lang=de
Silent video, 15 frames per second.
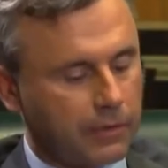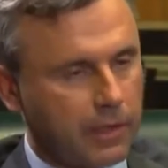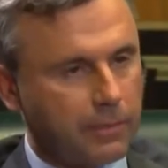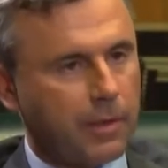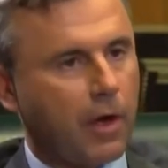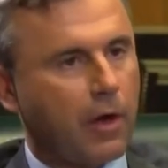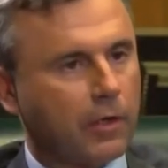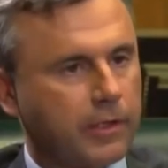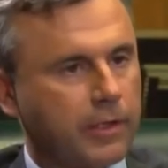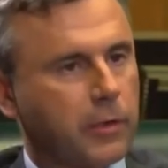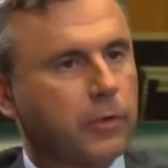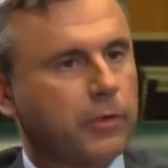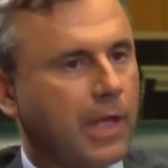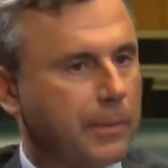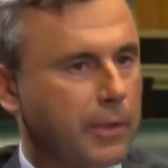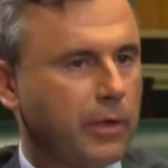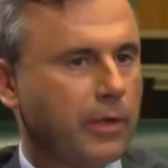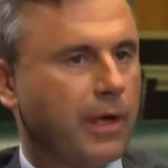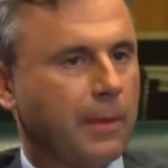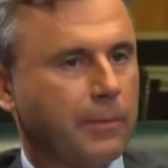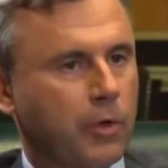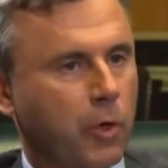aber da brauche ich die
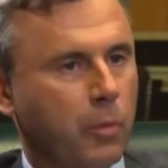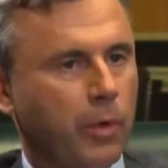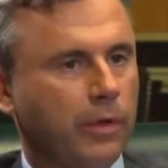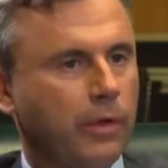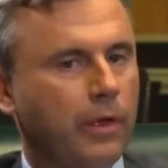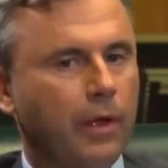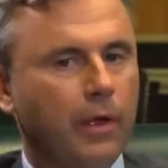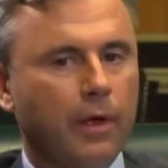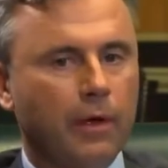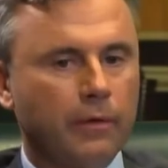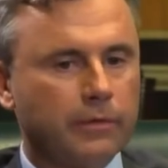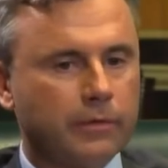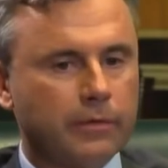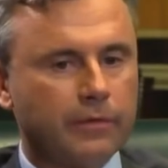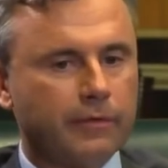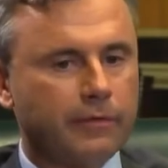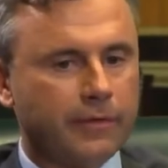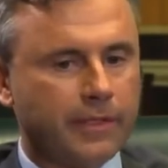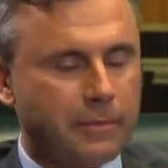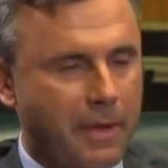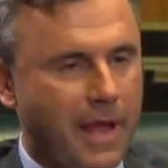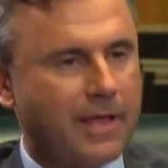Rücknahmeabkommen und
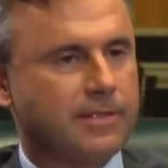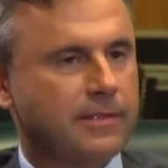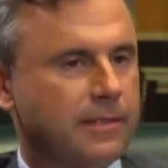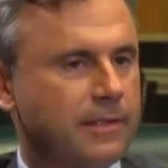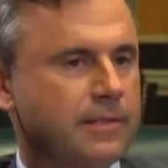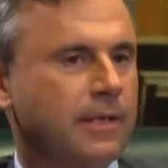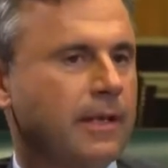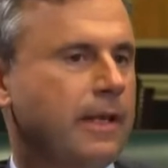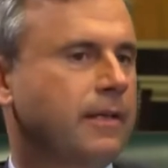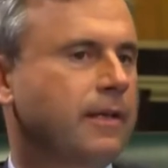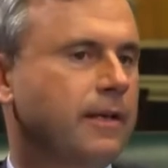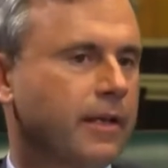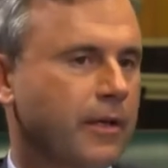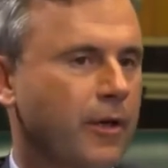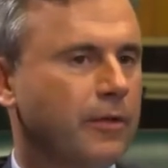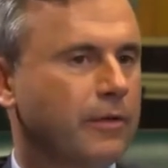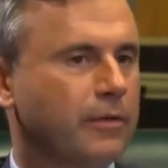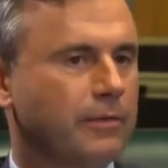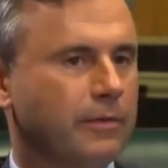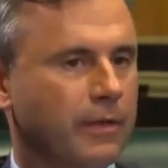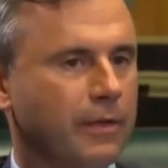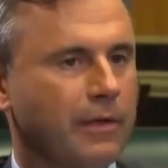die meisten dieser Länder kriegen
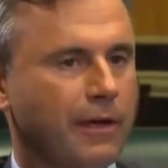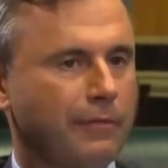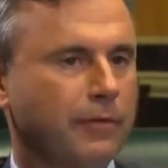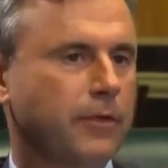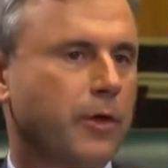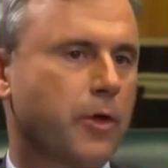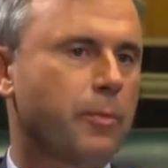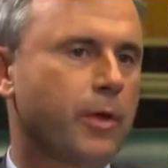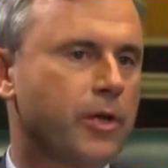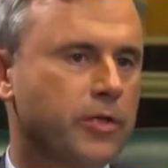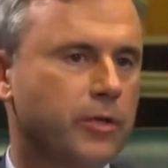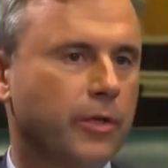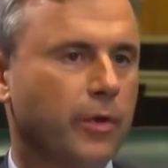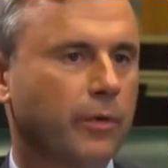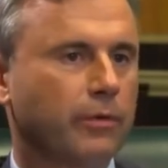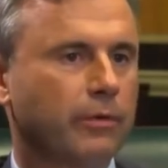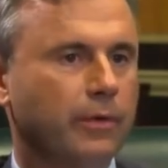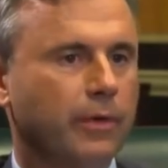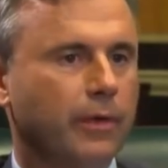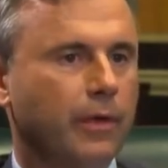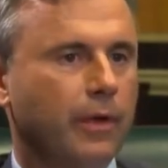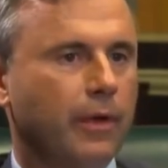Geld, ja, auch von der Europäischen Union.
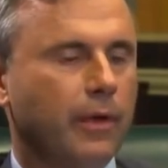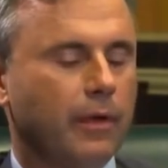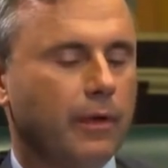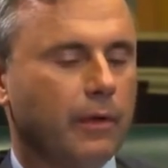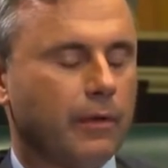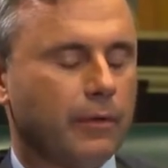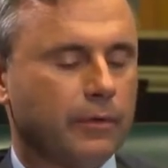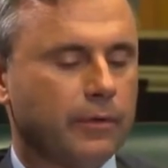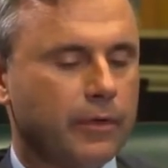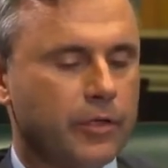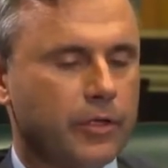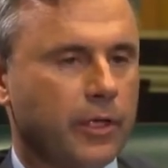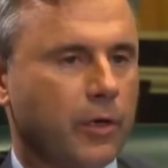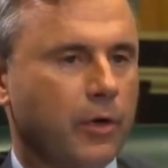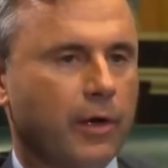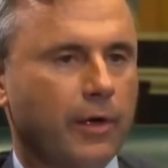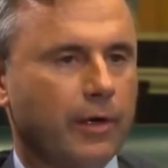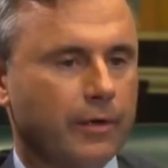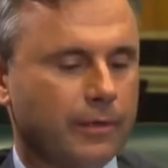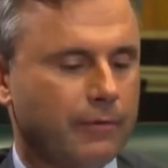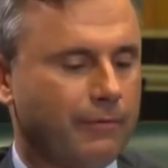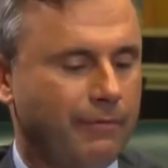Und da ist schon
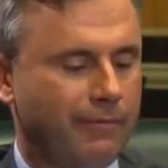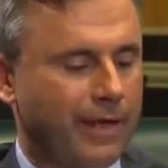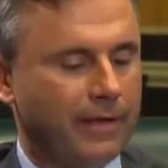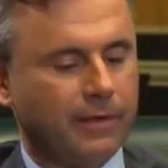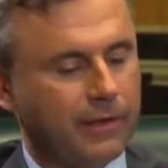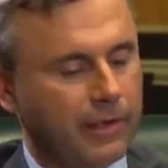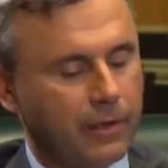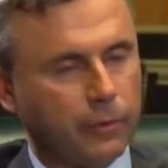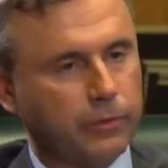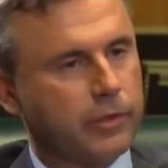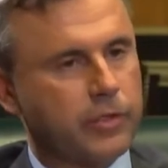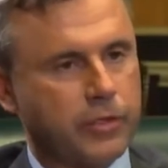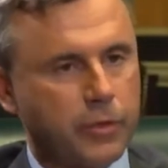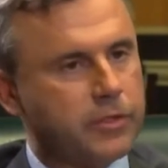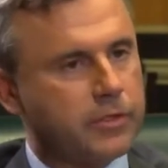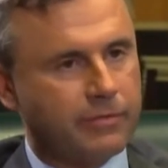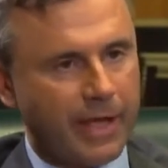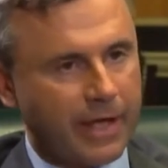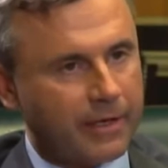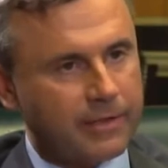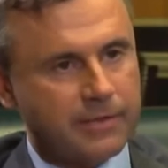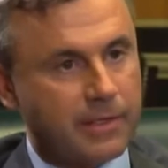klar, wenn ihr unterstützt
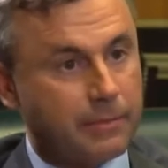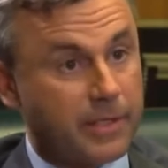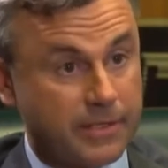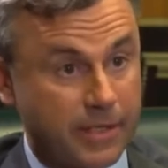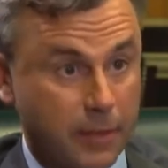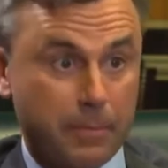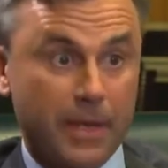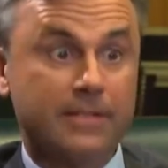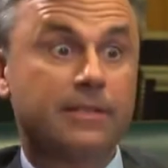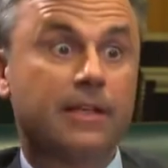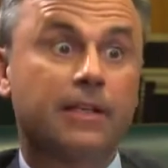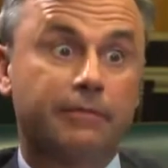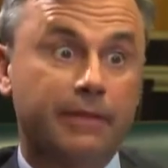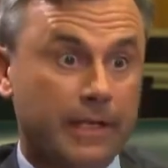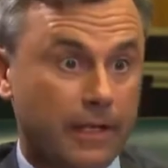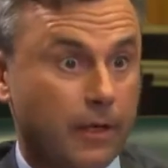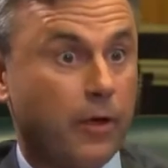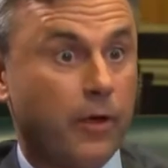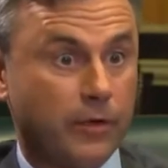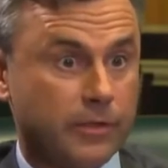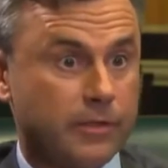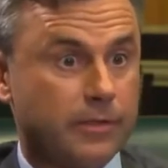werdet, damit ihr euch besser entwickeln
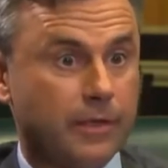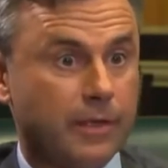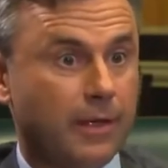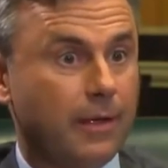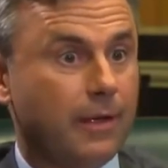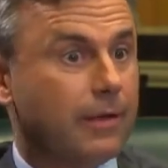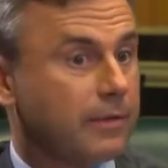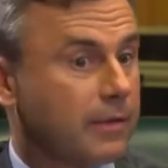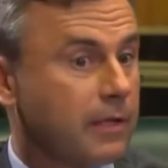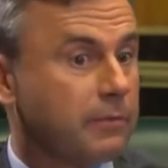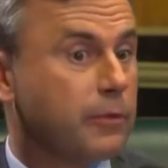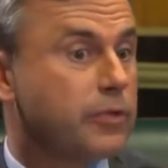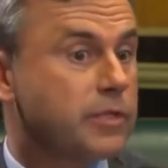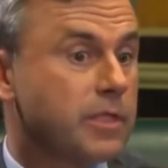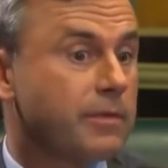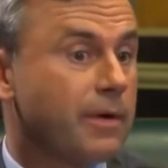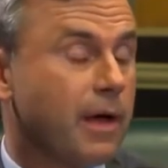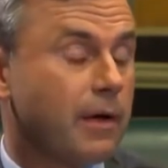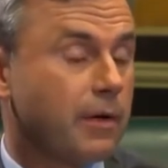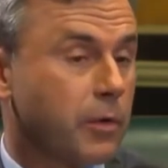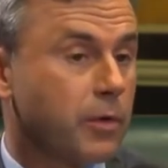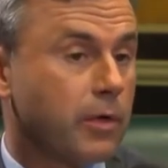könnt, dann müsst ihr
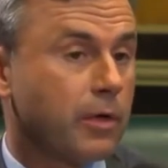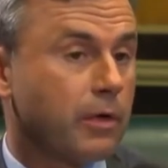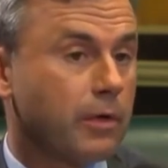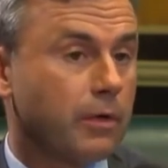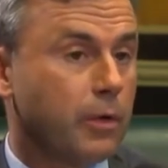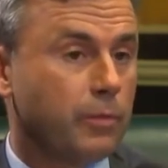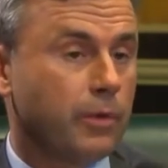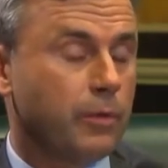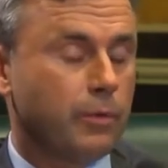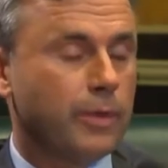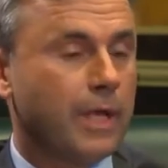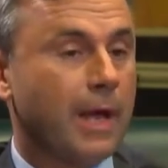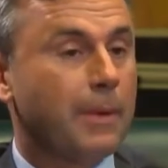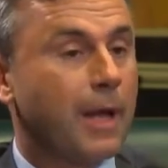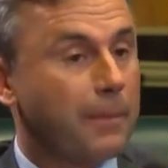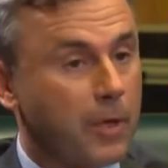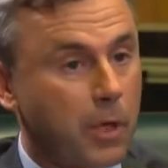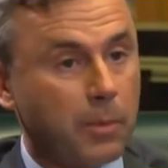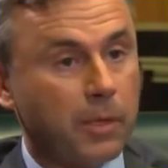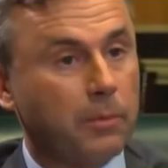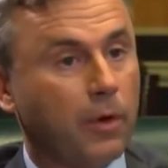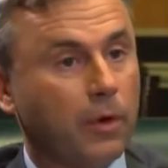aber
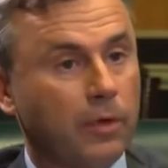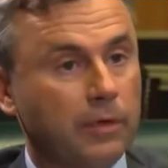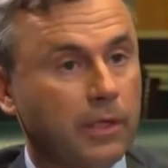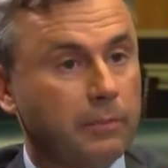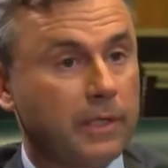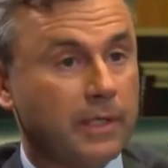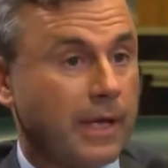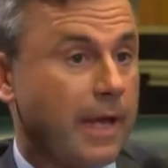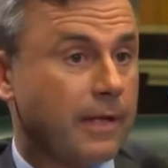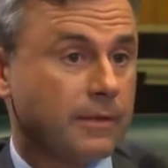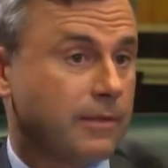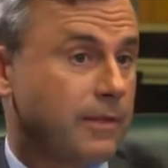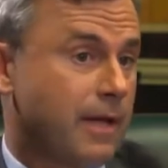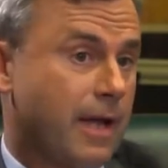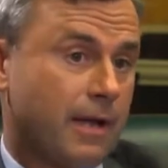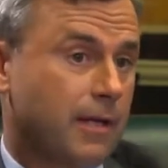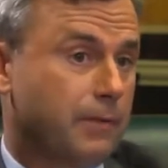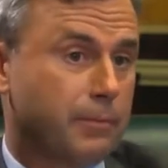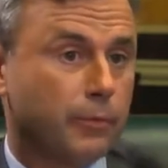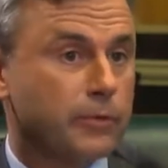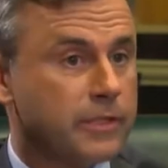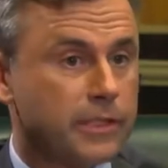Rückübernahmeabkommen machen, damit Leute, die eigentlich
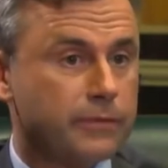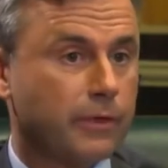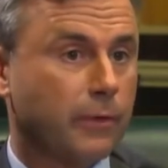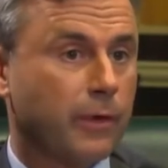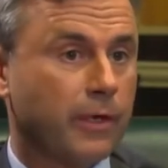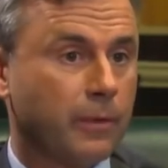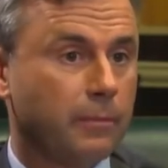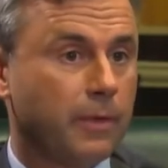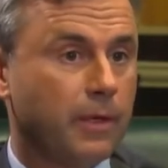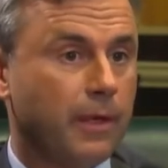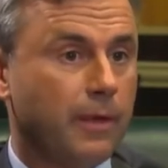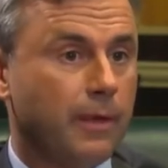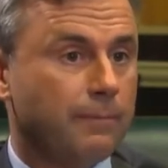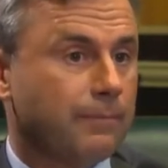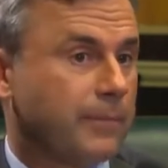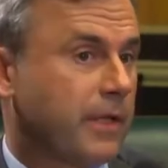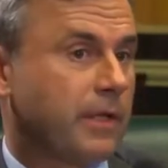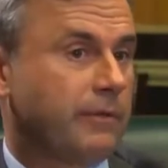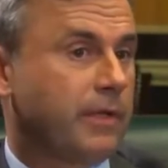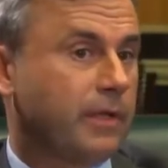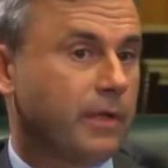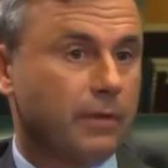bei uns nichts verloren haben,
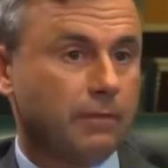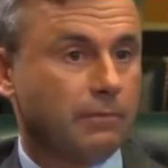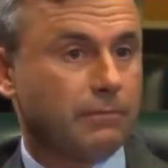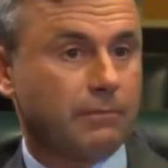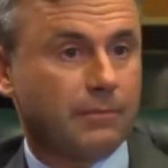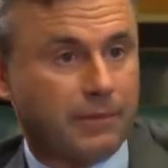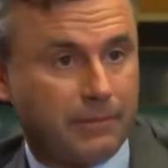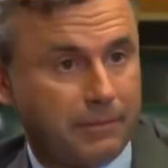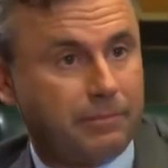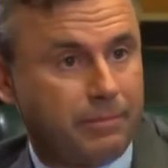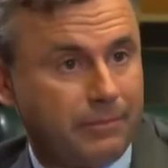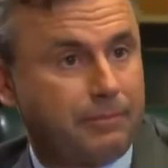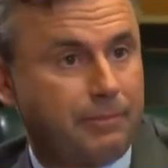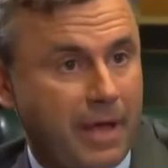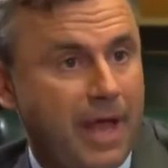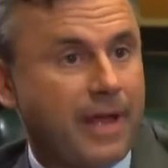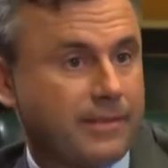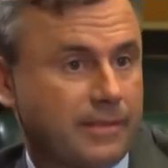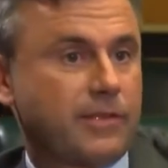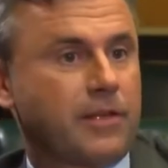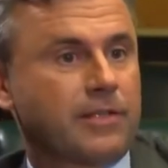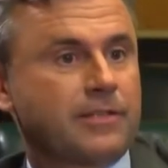dann wieder bei
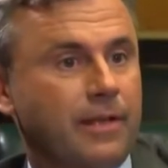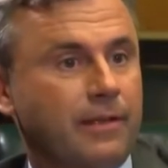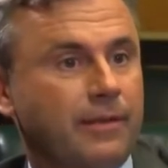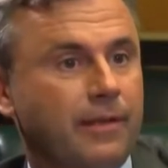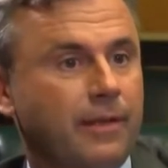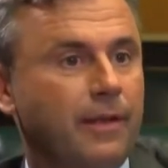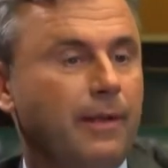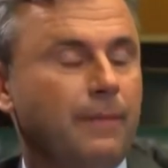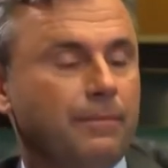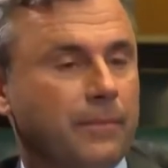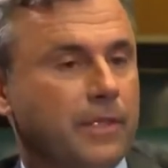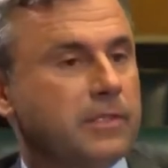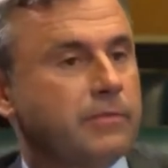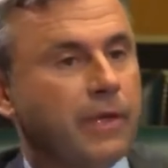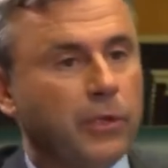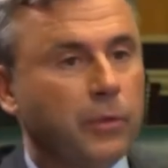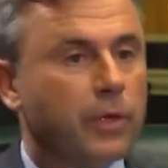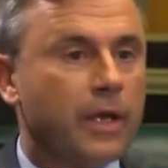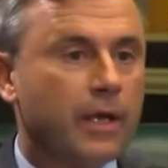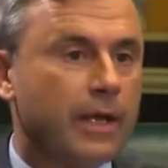Acts aus sind. Das wäre nur